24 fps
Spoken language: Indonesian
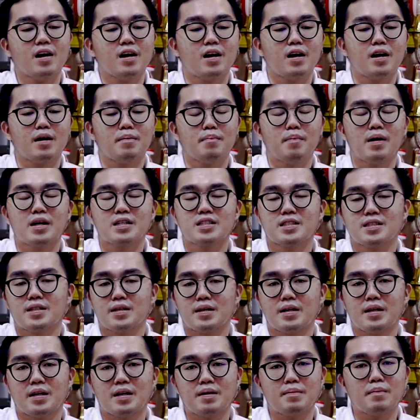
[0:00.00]
uh,
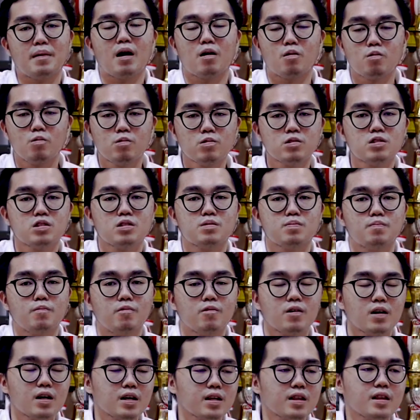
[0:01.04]
bassnya bagus
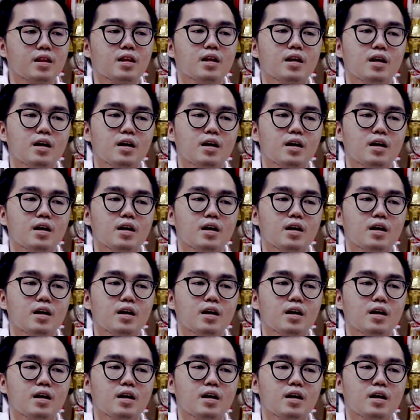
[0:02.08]
bulat